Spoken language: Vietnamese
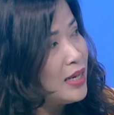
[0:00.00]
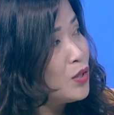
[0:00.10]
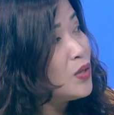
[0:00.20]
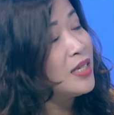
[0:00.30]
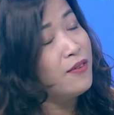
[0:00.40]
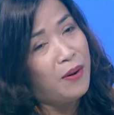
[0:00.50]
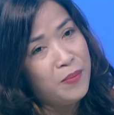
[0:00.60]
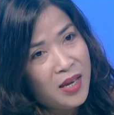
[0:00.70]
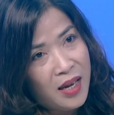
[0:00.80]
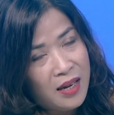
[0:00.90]
sản xuất ra sản
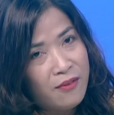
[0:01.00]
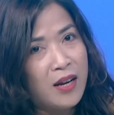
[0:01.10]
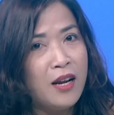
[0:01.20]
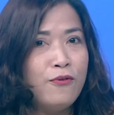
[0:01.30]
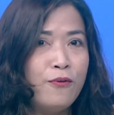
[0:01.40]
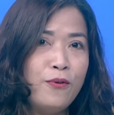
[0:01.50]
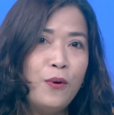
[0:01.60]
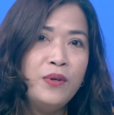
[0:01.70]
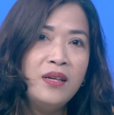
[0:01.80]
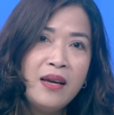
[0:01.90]
phẩm gì và để phục
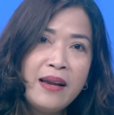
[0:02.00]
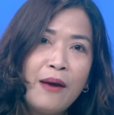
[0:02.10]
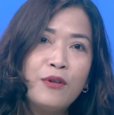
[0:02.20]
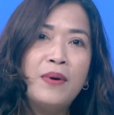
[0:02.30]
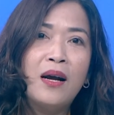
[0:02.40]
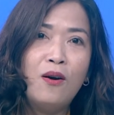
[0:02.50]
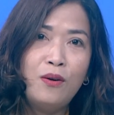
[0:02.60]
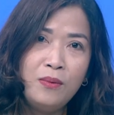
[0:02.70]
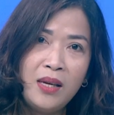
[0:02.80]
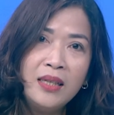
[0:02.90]
vụ như thế nào cho bà
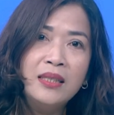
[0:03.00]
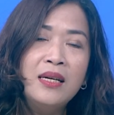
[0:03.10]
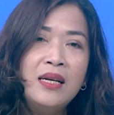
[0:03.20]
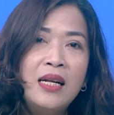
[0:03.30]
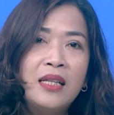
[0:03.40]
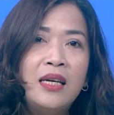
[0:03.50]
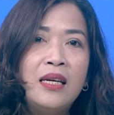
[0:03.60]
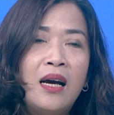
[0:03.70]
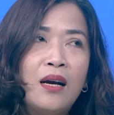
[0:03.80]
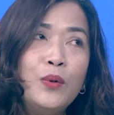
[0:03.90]
con nông dân
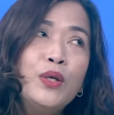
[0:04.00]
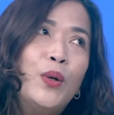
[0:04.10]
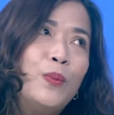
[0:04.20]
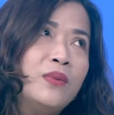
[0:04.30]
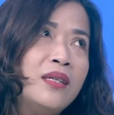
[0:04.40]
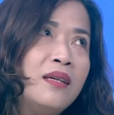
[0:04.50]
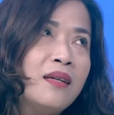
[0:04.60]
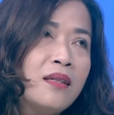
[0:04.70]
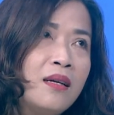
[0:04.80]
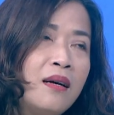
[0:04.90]
thì à, cuối cùng
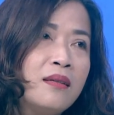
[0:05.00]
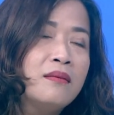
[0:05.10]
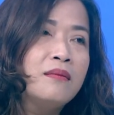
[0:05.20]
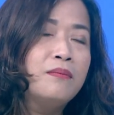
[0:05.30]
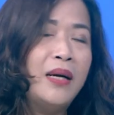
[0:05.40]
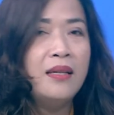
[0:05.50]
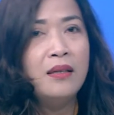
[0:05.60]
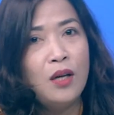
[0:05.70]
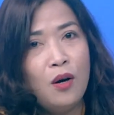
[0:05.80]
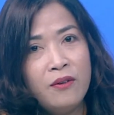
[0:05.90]
thì à, bản
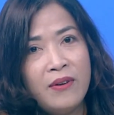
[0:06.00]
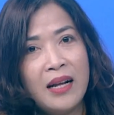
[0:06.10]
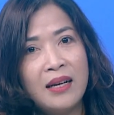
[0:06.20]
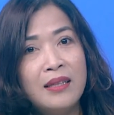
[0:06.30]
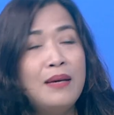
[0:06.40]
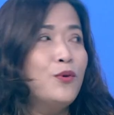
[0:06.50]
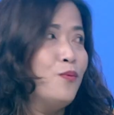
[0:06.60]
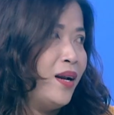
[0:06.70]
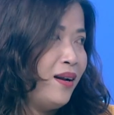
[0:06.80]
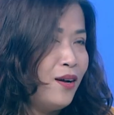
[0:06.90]
thân tôi và cái team
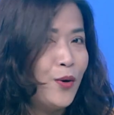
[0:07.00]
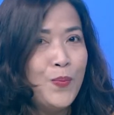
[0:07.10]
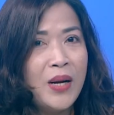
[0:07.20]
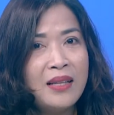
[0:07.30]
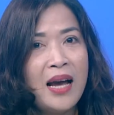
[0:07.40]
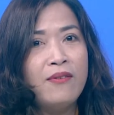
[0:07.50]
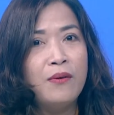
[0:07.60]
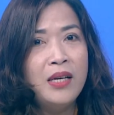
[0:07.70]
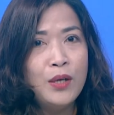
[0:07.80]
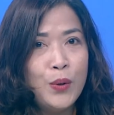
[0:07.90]
của mình cũng bắt tay
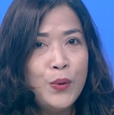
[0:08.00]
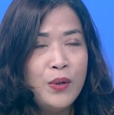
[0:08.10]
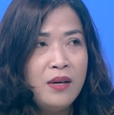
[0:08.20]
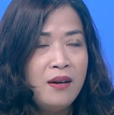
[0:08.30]
vào nghiên cứu